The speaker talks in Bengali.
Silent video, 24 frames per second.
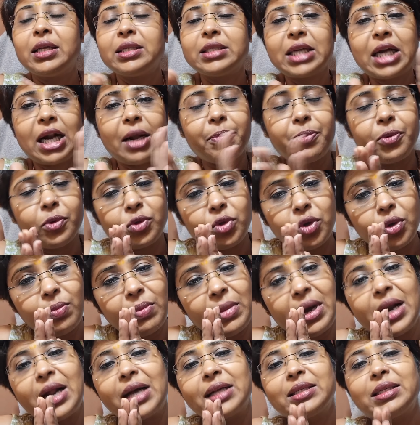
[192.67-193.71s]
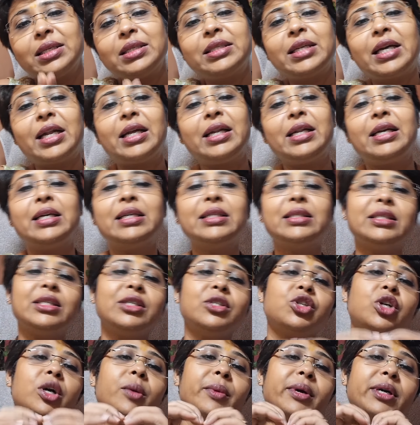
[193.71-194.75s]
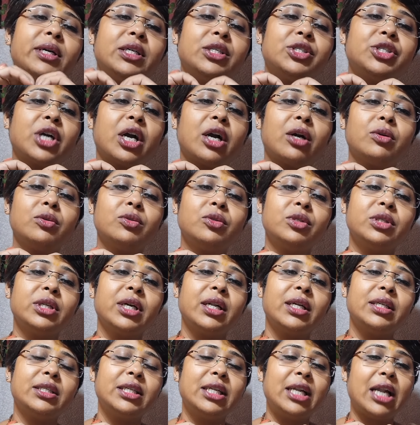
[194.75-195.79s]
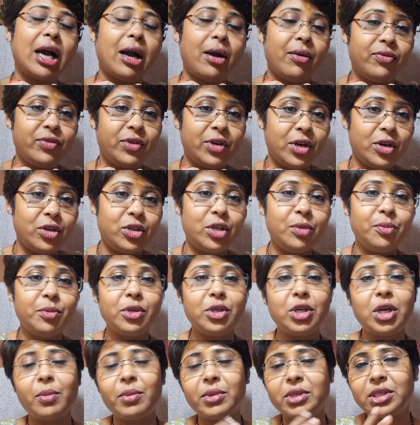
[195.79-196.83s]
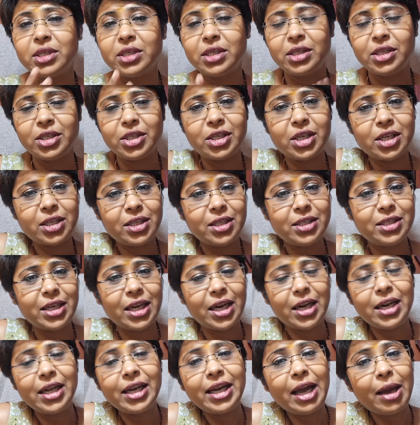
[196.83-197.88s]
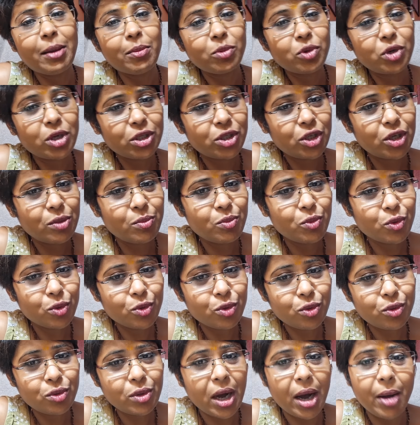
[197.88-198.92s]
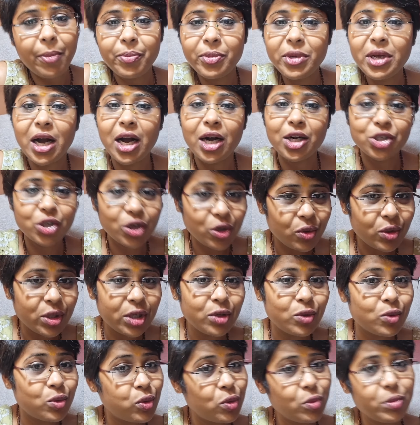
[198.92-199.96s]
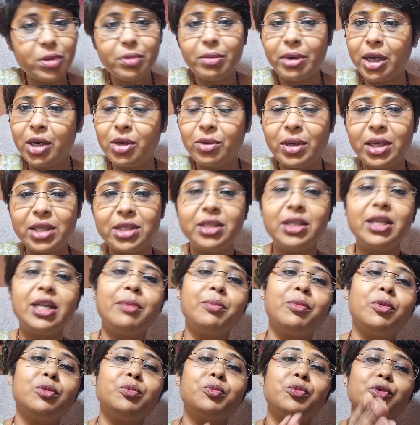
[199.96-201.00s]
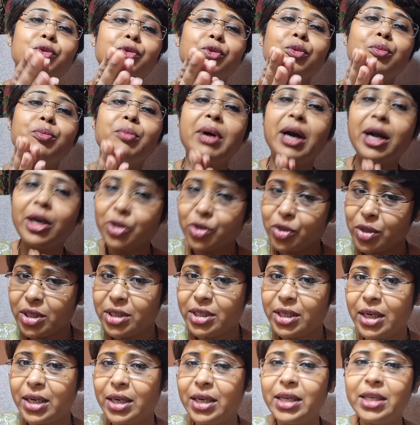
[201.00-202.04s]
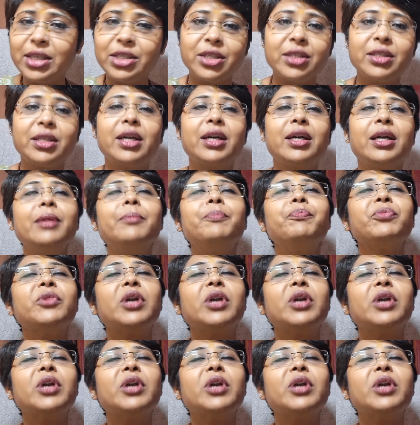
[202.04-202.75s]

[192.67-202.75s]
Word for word: যারা প্রথমবার আজকে চ্যানেলে এসেছেন সবাইকে স্বাগত জানাচ্ছি লাফটার ট্রিবিউটার মা শ্রীকৃষ্ণাজির চ্যানেলে কেমন আছেন বন্ধু আপনি আশা করি খুবই ভালো আছেন এবং প্রথমবার যদি চ্যানেলে এসে থাকেন